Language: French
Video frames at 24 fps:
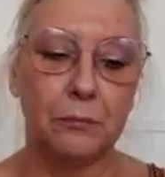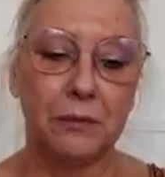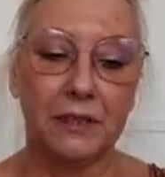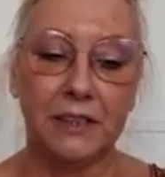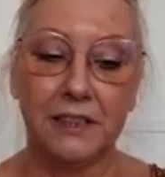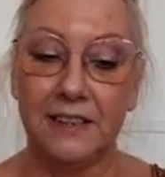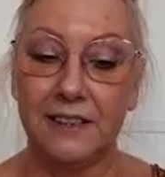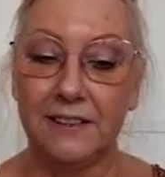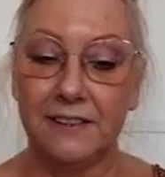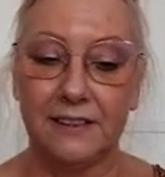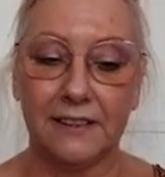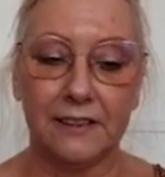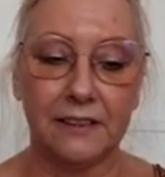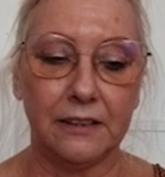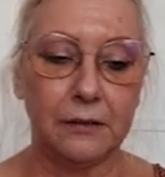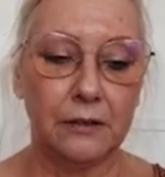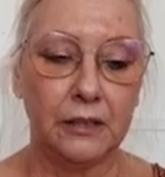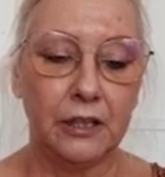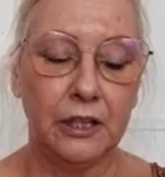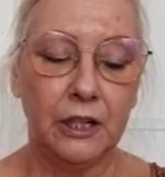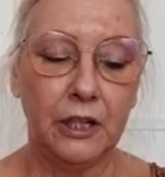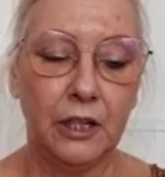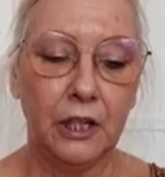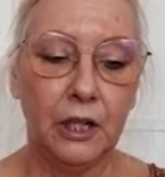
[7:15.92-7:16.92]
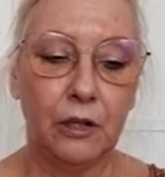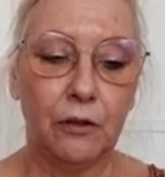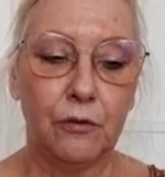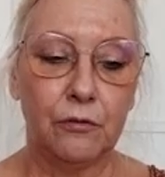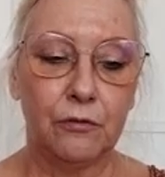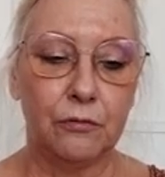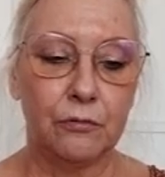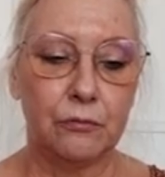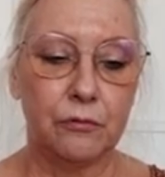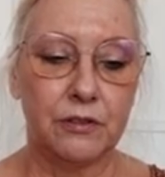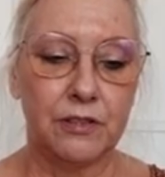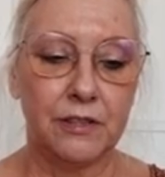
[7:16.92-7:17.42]
médité,
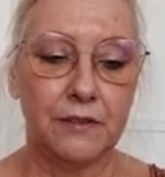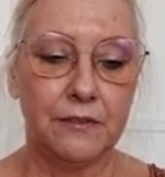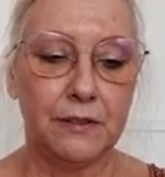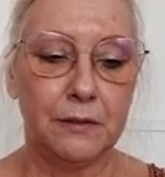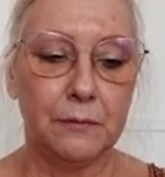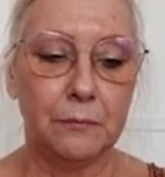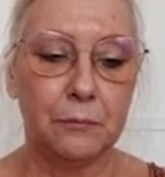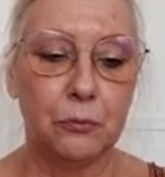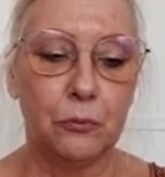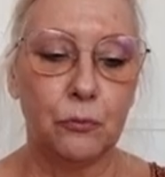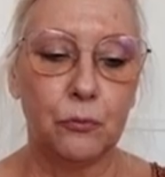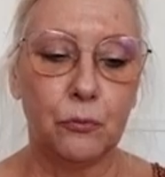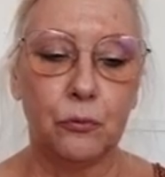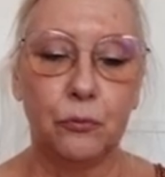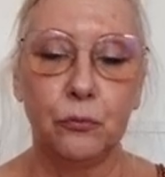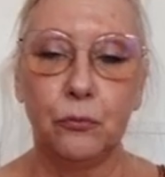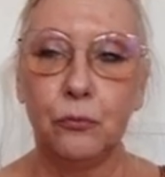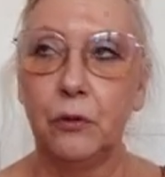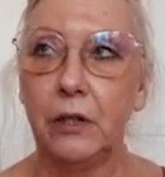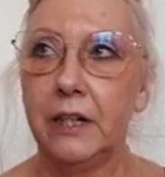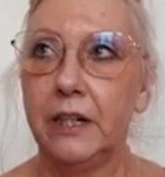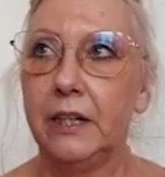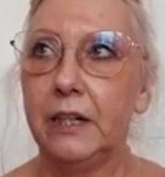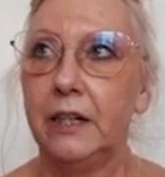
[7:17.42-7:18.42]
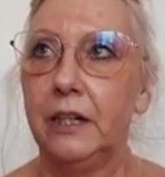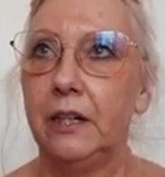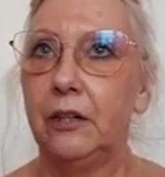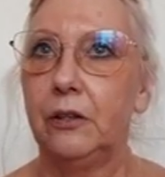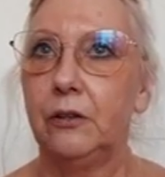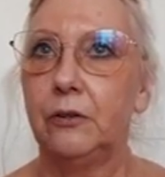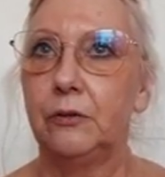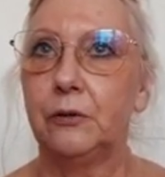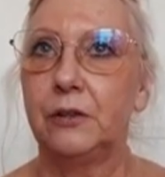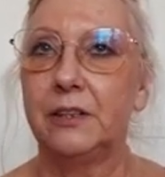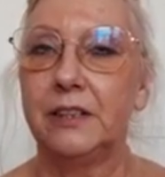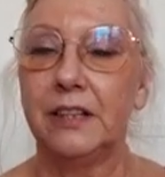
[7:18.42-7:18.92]
vous avez beaucoup
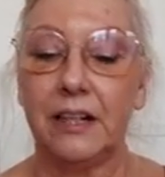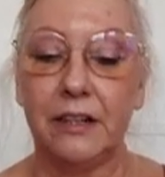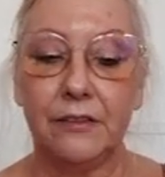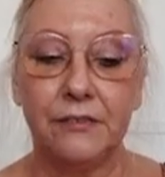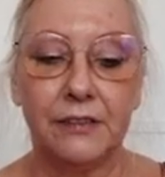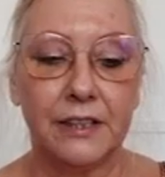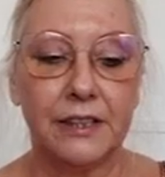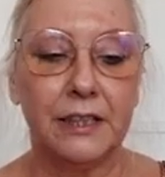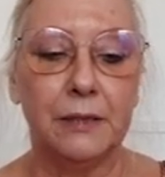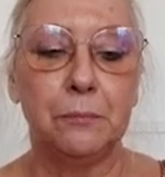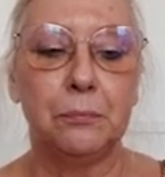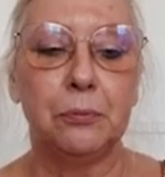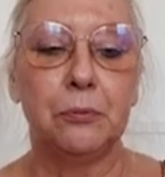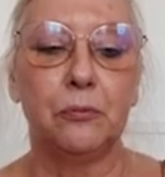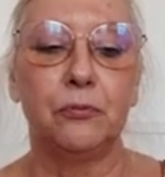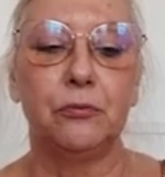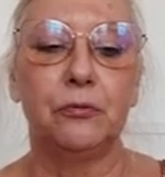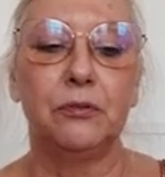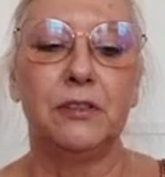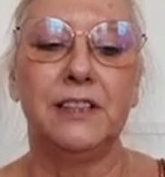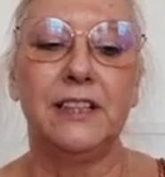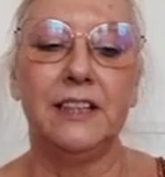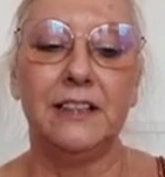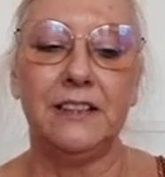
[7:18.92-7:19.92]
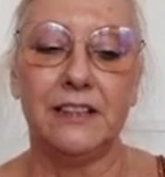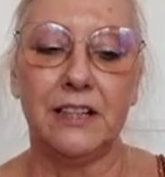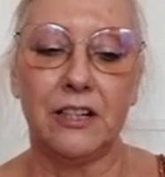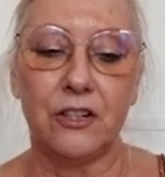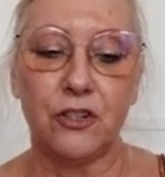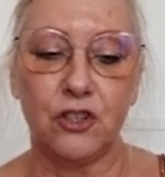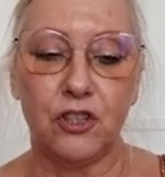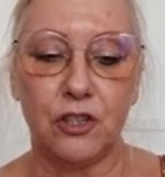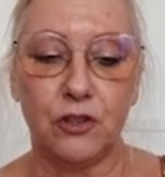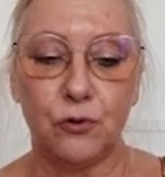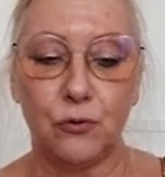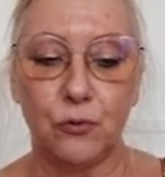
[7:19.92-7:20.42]
euh, travaillé pour vous
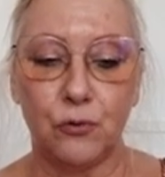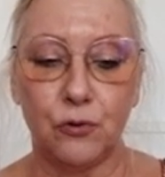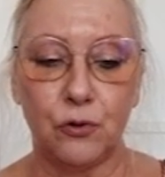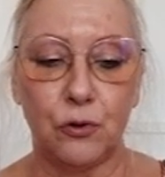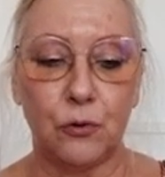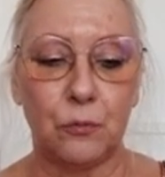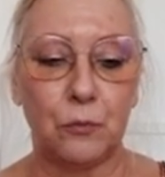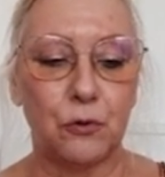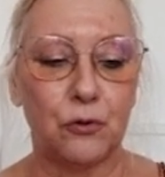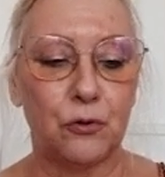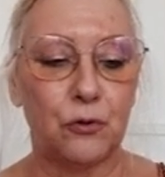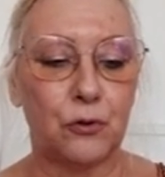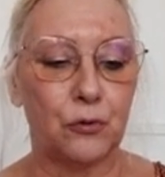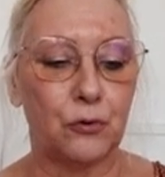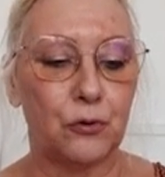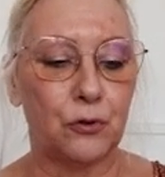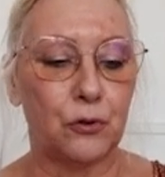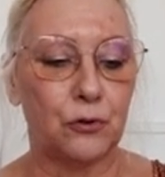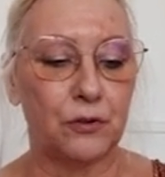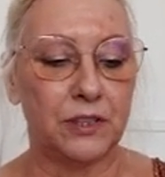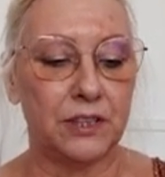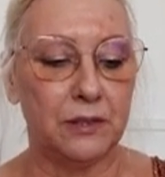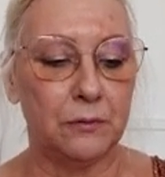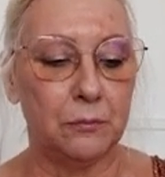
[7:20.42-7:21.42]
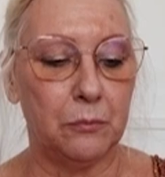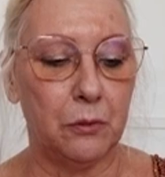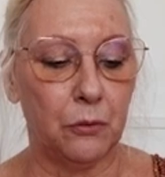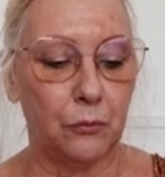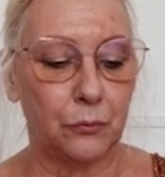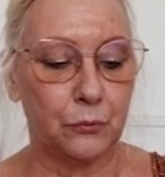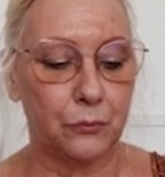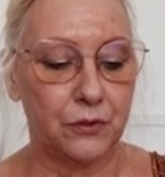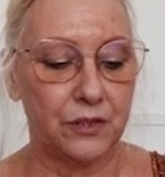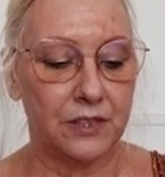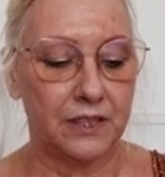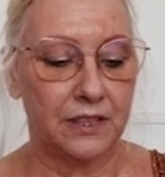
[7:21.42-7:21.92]
détacher justement de ce
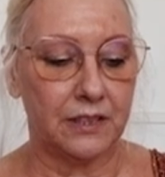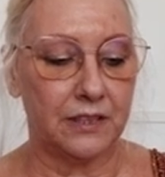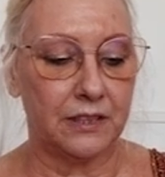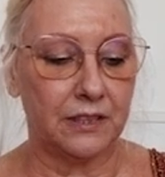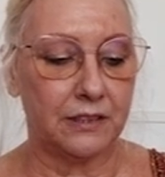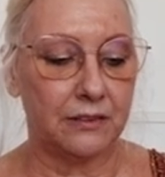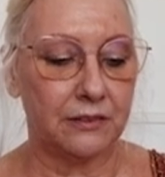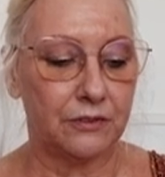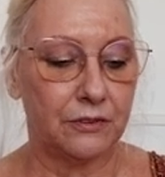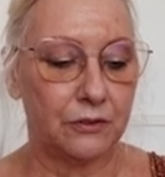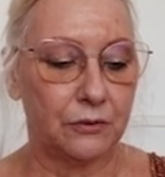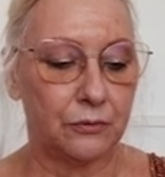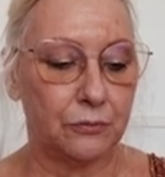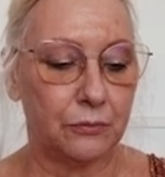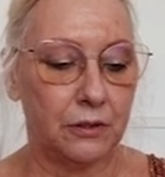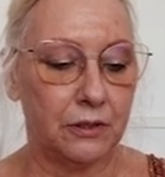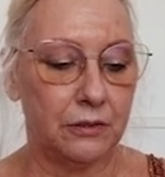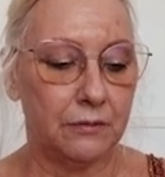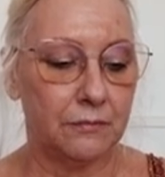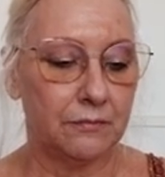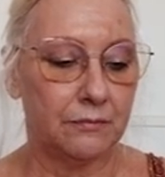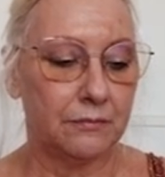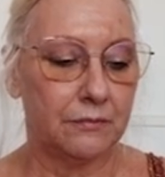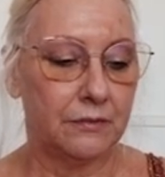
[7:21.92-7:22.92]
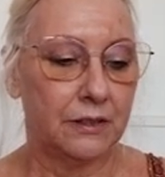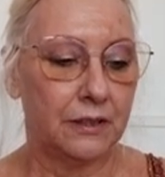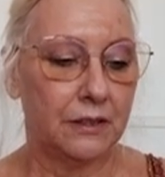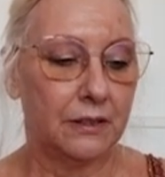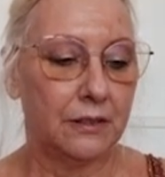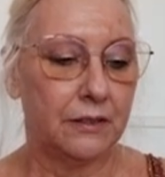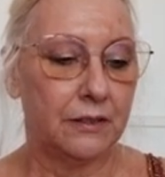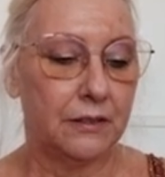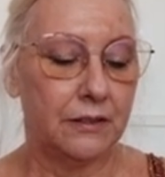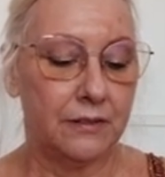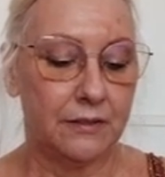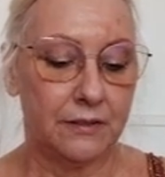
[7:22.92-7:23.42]
sentiment aussi, hein, tu vois.
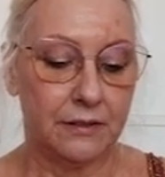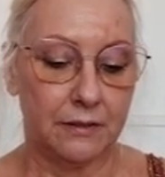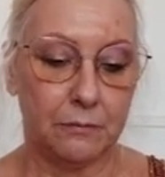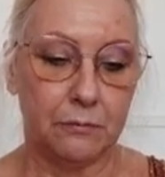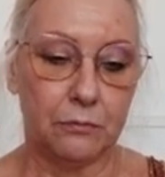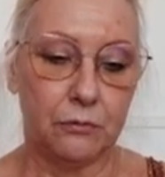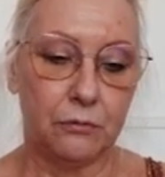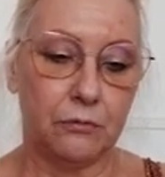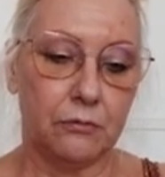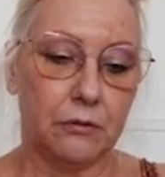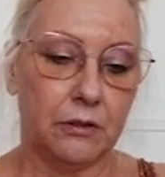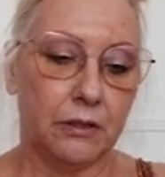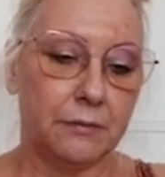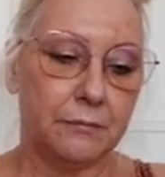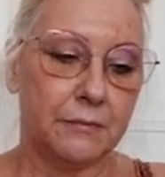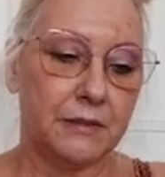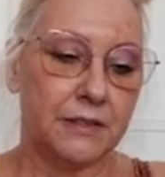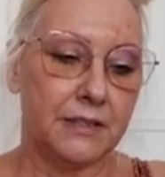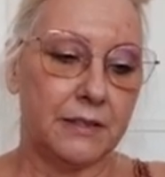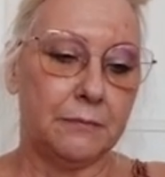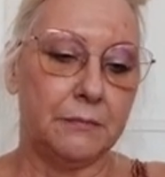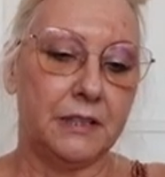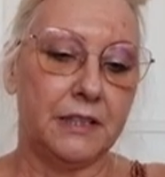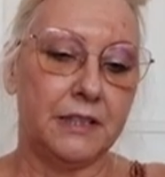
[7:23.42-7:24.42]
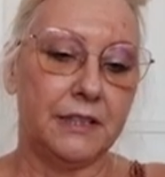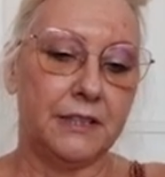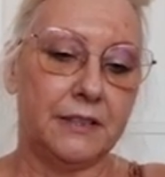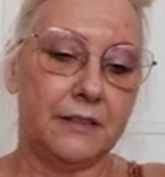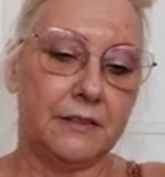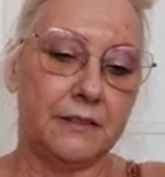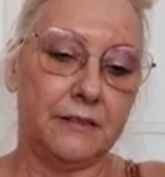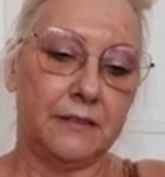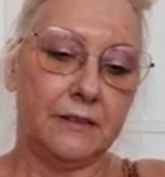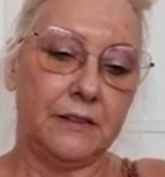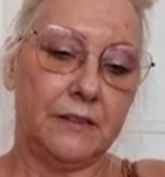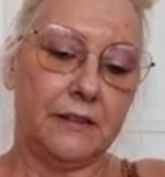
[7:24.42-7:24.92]
C'est beau, hein, mes
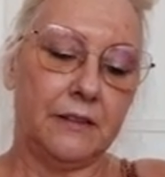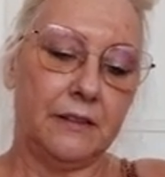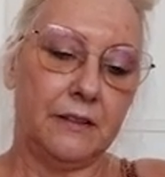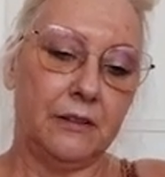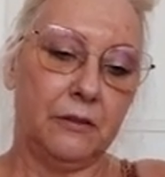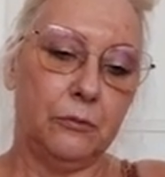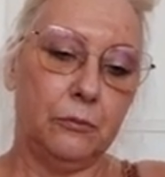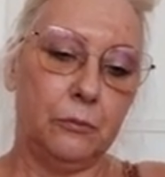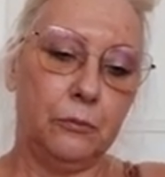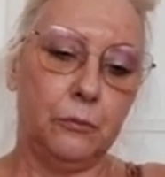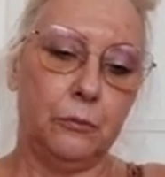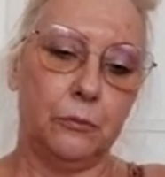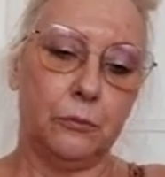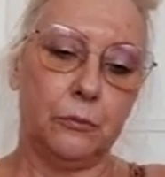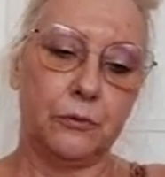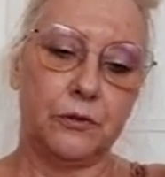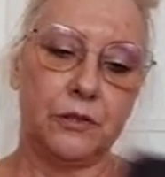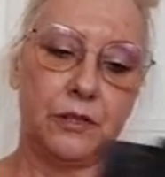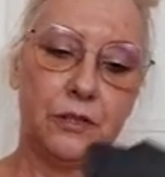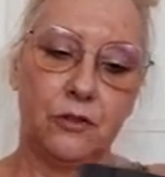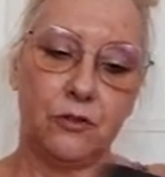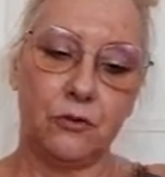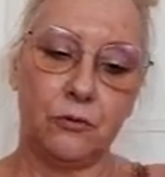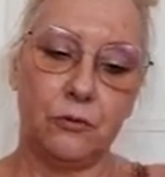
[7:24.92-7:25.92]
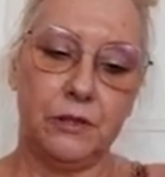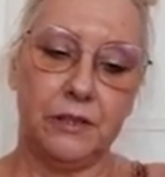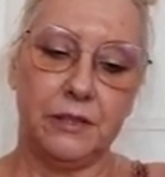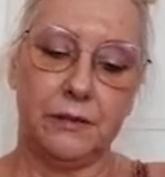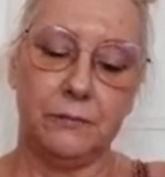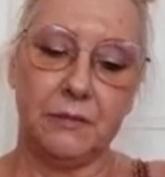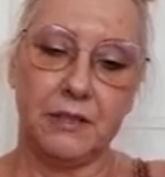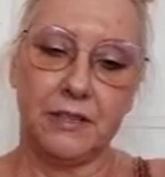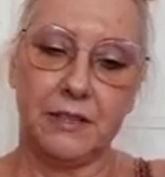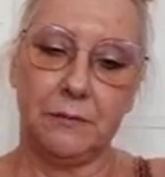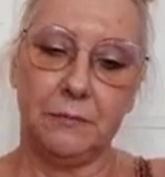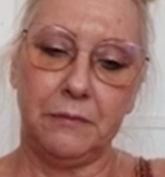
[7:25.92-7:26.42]
amis. Oh, c'est joli,
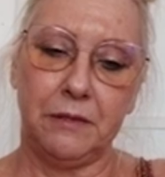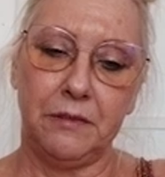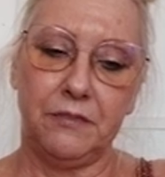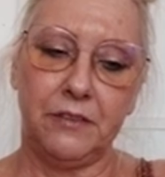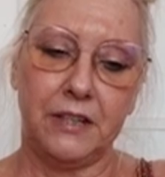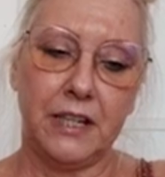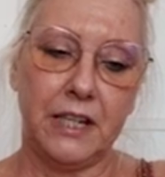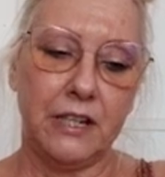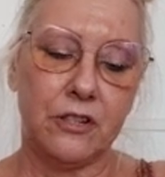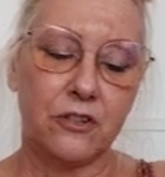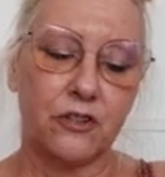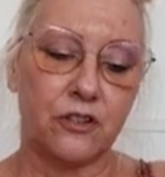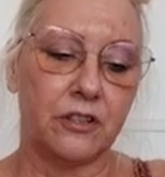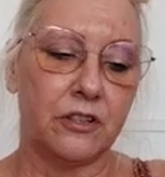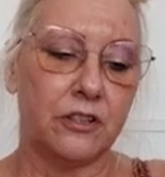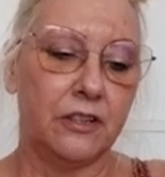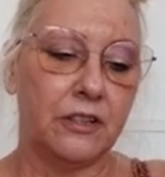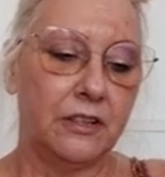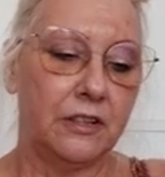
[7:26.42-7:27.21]
mes amis vierges.